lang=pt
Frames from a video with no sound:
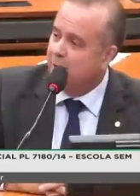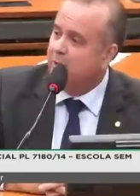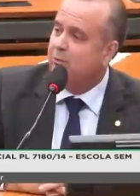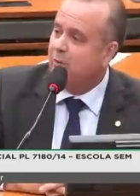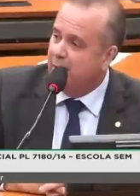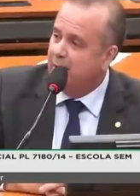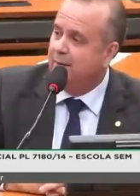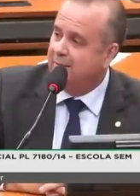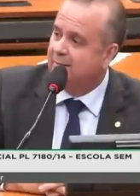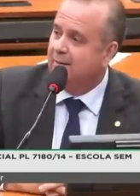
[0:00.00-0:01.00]
indiferente. É, é
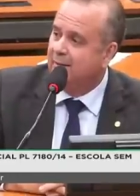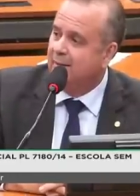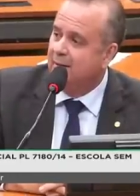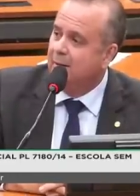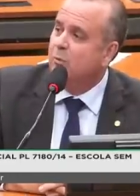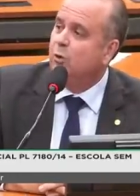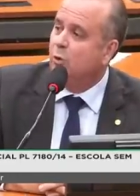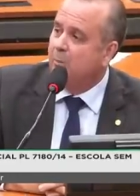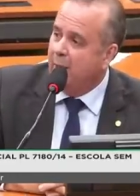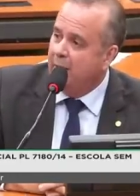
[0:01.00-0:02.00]
que ele não é o
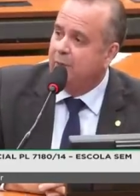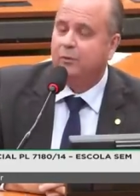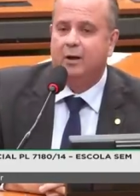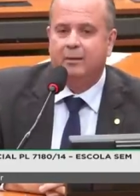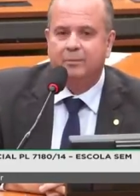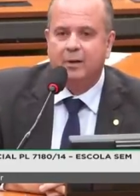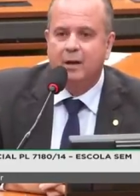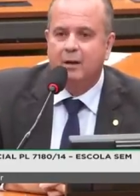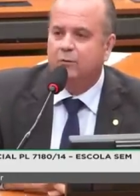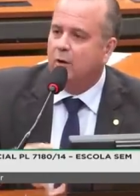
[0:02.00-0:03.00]
idiota bem, que vocês Ivan.
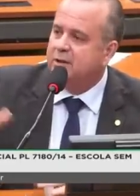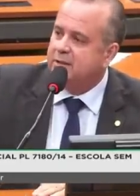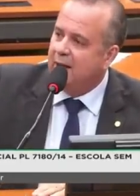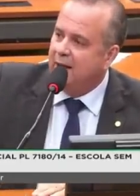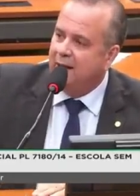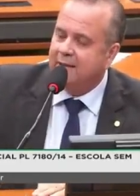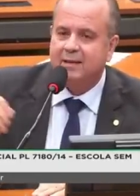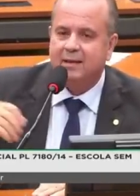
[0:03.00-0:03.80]
são. Vossa Excelência.